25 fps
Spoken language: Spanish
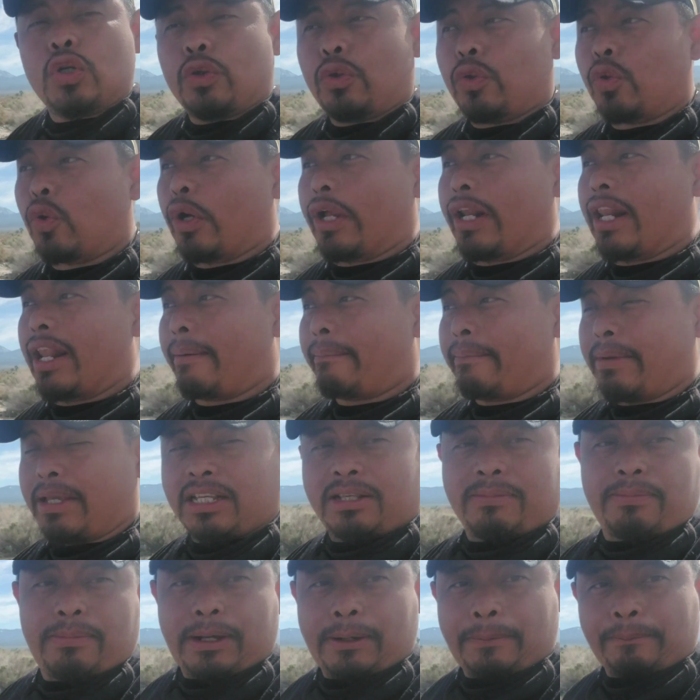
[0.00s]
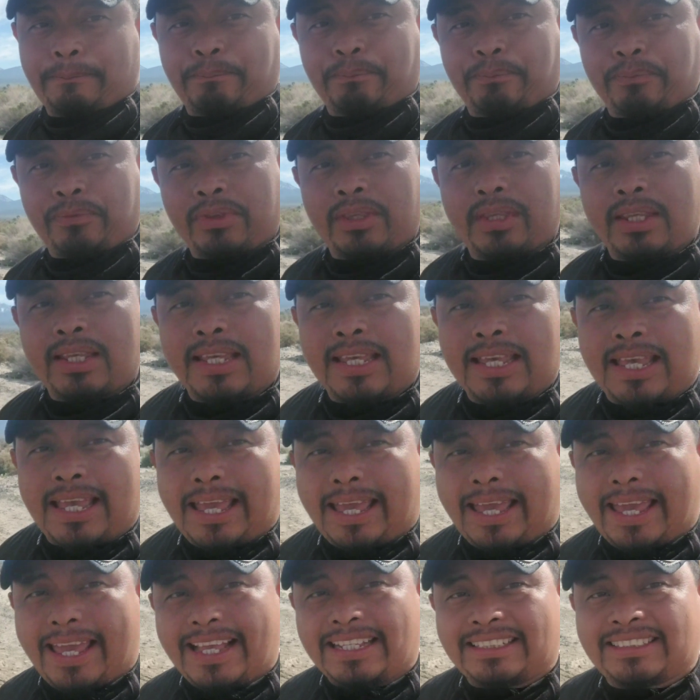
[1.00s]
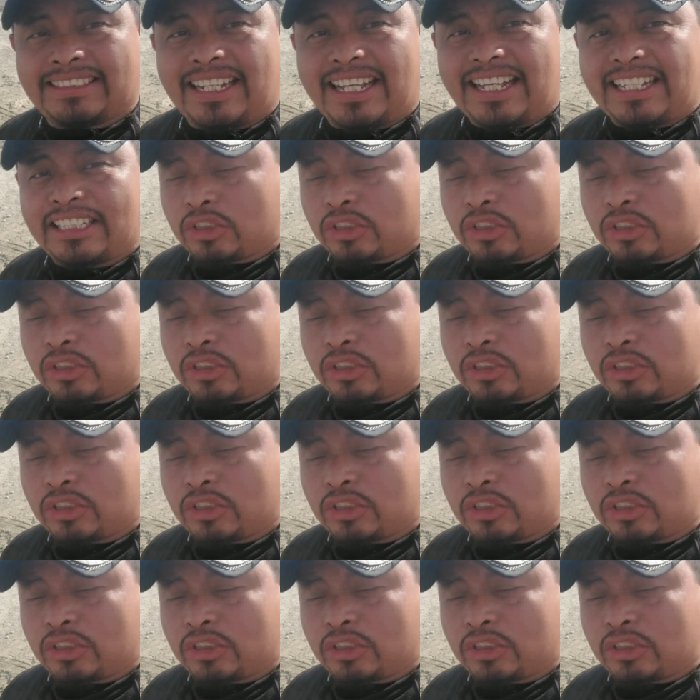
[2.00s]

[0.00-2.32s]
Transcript: no es la misma. Esta